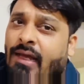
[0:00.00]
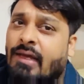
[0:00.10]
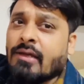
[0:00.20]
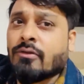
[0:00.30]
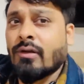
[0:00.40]
है
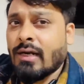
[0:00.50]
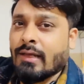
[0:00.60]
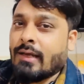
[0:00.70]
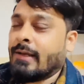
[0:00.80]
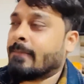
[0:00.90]
तो
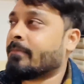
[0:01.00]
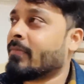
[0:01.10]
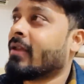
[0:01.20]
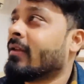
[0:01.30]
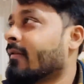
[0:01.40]
लड़का है
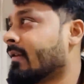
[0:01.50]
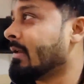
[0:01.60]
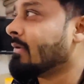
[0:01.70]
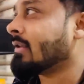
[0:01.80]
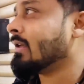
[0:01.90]
सही
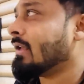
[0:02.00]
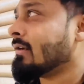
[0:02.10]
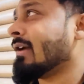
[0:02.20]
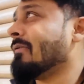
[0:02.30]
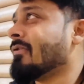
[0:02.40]
बात है यार
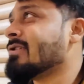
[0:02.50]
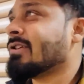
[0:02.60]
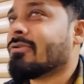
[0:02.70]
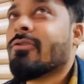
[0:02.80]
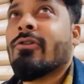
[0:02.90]
कंफ्यूजिंग
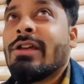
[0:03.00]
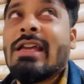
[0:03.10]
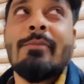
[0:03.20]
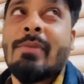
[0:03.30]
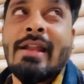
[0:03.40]
तो हो ही
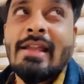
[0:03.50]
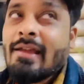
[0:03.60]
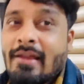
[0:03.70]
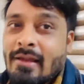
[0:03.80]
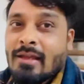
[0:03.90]
गया मैंने
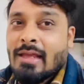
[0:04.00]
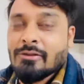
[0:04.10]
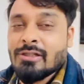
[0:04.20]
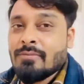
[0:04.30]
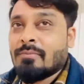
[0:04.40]

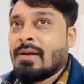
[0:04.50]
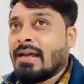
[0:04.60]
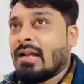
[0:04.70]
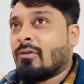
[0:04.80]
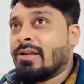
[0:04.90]
एक्चुअली
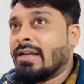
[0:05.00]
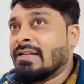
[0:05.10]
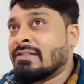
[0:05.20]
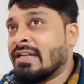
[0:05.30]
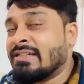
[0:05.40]
मेरा कोई
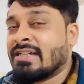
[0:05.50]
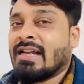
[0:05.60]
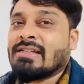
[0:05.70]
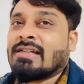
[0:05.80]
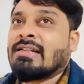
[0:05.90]
इंटेंशन
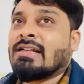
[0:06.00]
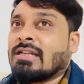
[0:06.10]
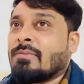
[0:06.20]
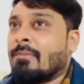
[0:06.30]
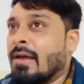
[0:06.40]
ऐसा नहीं था कि
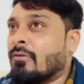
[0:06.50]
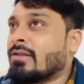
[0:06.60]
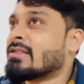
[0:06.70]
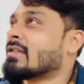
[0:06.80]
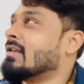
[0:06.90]
मैं बैलून
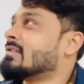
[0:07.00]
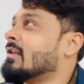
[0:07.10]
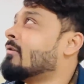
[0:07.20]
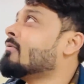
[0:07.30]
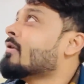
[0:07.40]
इस कलर से
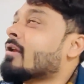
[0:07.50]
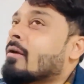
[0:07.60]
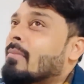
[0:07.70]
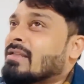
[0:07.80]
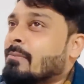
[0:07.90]
लगाऊं
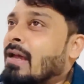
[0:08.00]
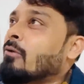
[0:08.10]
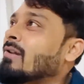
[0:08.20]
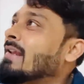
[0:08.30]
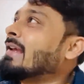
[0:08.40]
मैं जब
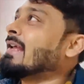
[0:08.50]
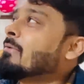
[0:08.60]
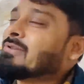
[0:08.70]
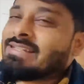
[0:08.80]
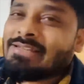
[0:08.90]
बैलून लेने गया ना
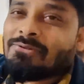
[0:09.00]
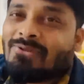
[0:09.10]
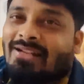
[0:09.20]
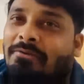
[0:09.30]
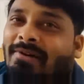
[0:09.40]
मुझे ये दोनों
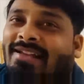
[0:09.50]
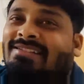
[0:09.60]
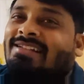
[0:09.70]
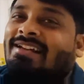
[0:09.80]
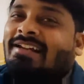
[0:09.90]
कलर बड़े
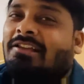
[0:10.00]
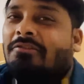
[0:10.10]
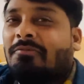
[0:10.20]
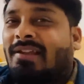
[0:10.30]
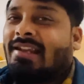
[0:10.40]
अच्छे लग रहे थे
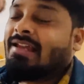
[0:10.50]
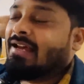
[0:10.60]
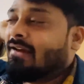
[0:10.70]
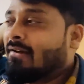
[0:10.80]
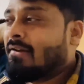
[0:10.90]
तो मैं ले आया